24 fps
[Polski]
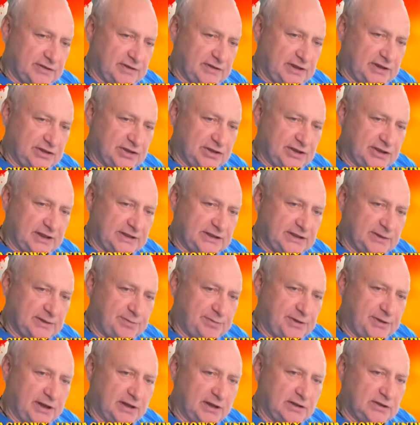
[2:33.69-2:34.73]
wejdzie na
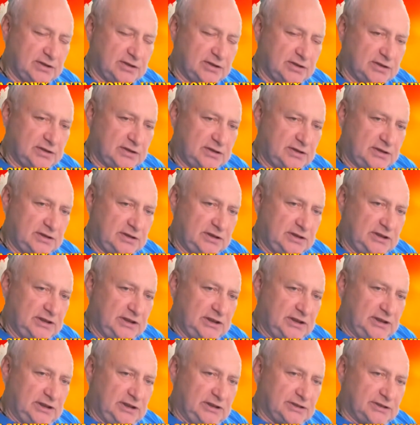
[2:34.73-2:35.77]
C5,
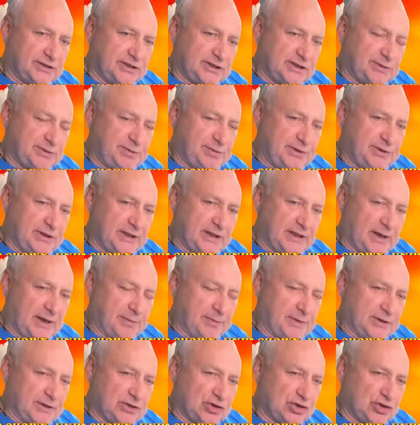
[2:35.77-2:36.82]
to zbije na
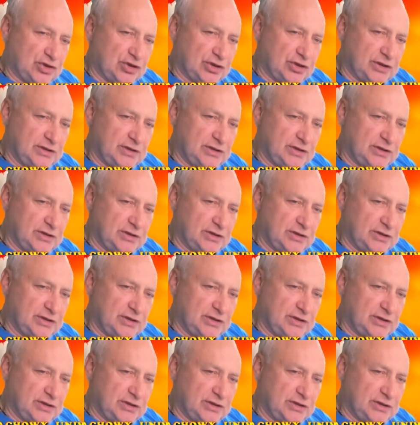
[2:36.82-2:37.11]
B3